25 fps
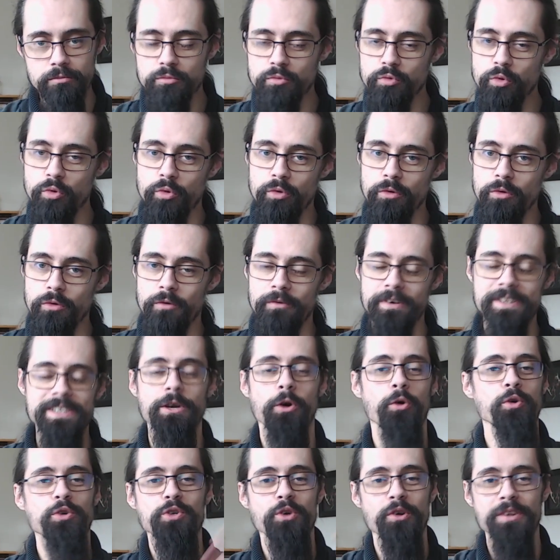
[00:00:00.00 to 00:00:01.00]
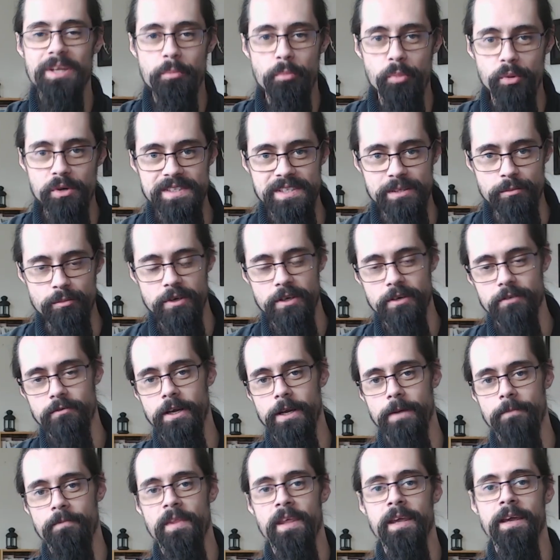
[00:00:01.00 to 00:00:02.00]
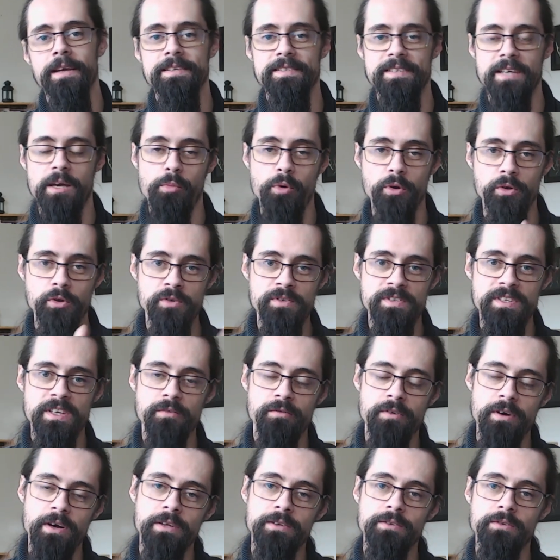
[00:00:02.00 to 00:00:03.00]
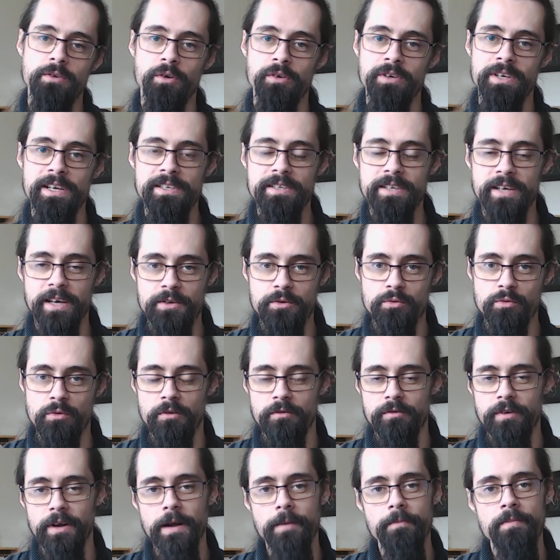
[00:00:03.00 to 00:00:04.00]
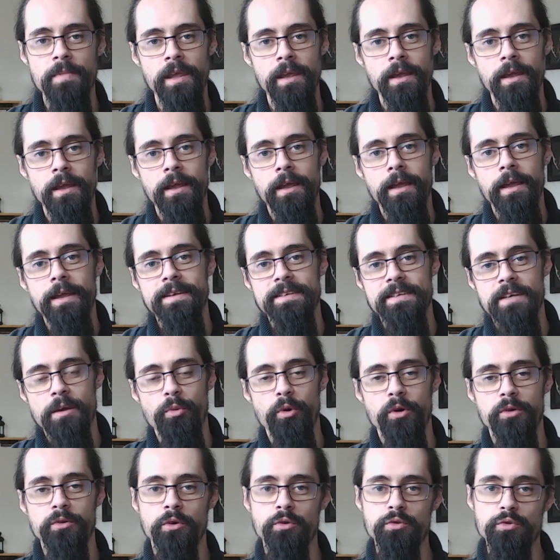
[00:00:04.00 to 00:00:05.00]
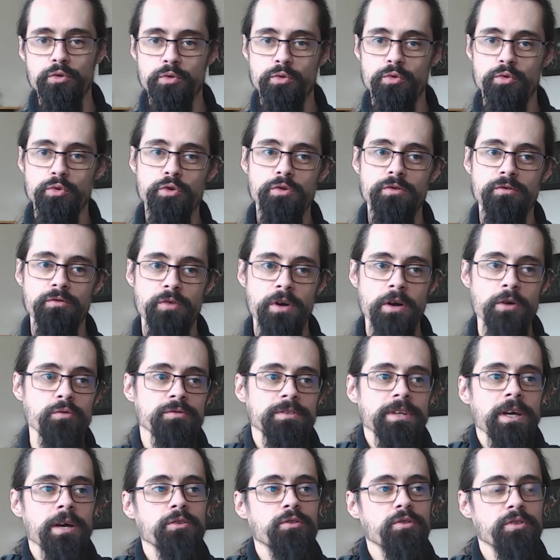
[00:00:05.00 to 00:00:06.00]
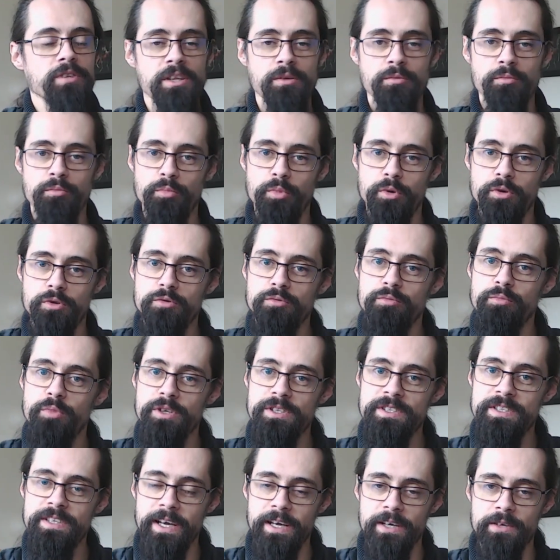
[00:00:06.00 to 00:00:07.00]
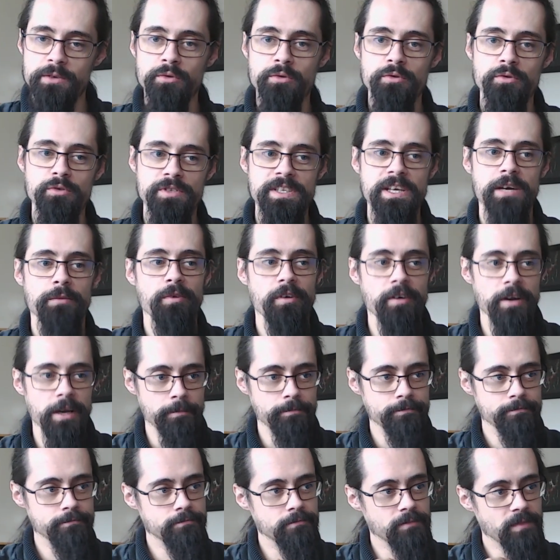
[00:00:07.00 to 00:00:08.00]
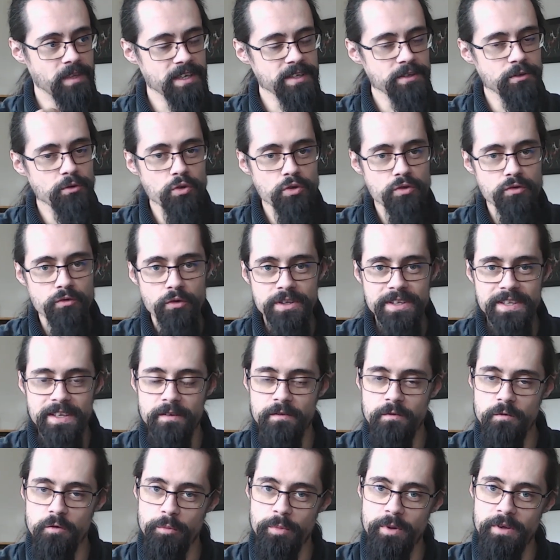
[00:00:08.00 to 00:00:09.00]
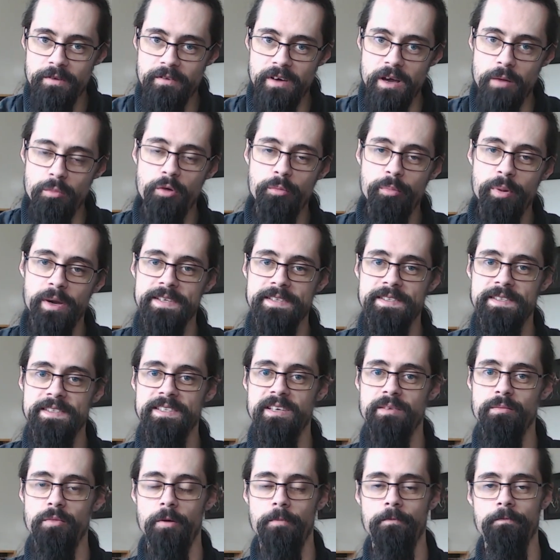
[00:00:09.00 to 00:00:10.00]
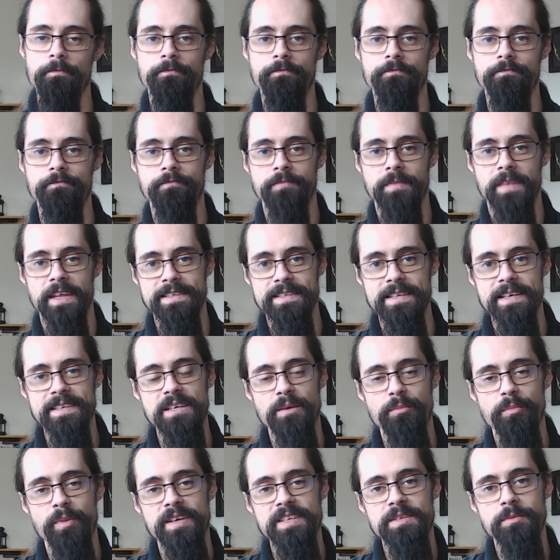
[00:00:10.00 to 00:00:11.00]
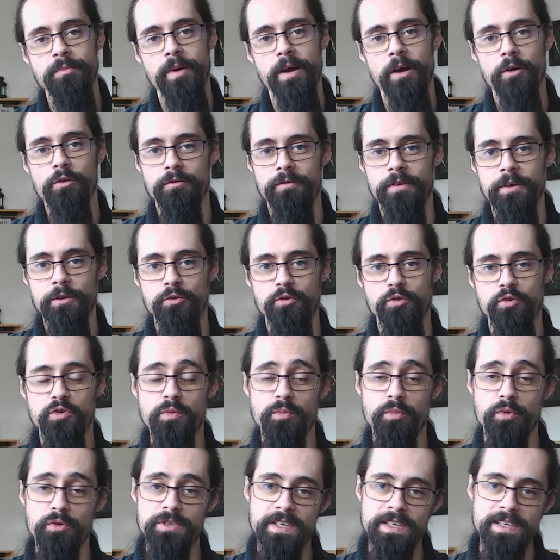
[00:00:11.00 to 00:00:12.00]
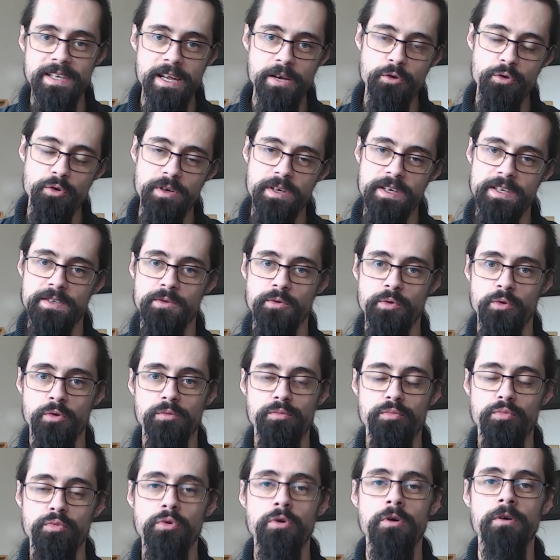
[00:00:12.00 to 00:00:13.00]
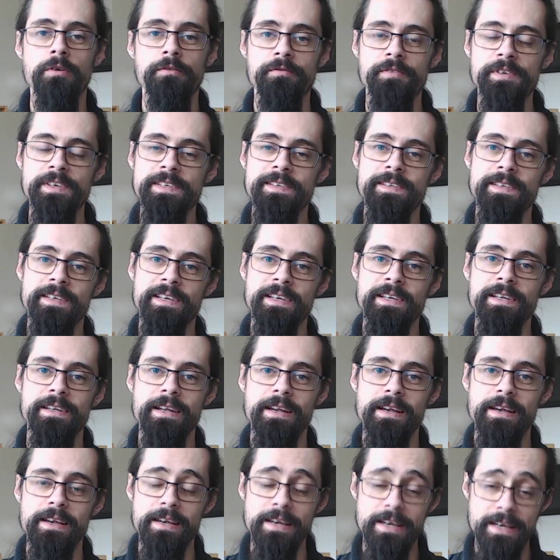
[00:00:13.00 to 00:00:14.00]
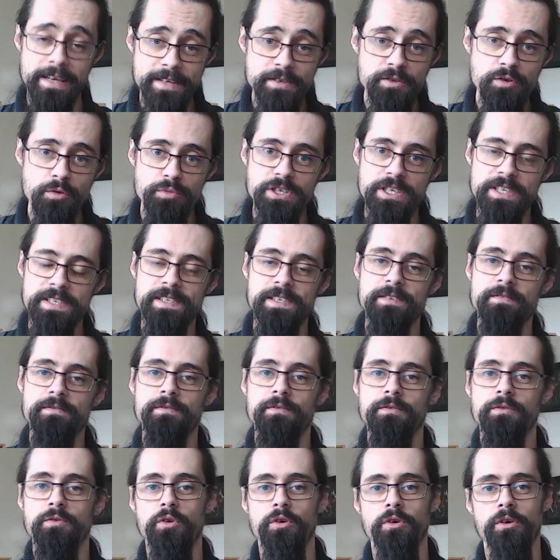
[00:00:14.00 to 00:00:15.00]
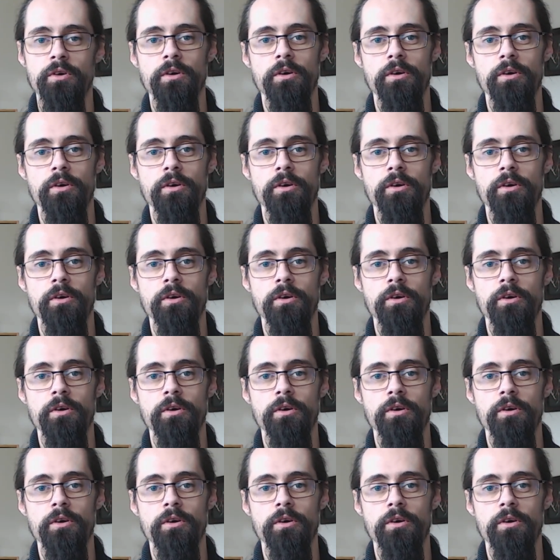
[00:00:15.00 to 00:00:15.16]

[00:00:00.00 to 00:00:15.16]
on va dire au champ des possibles. Voilà. C'est important de savoir dans quelle direction on va. C'est important du coup, une fois qu'on a donné une, une, bonne direction, de se dire voilà, qu'est-ce que je veux développer vraiment précisément Et ça, ça passe par le fait de se poser quelques questions pour fixer les objectifs de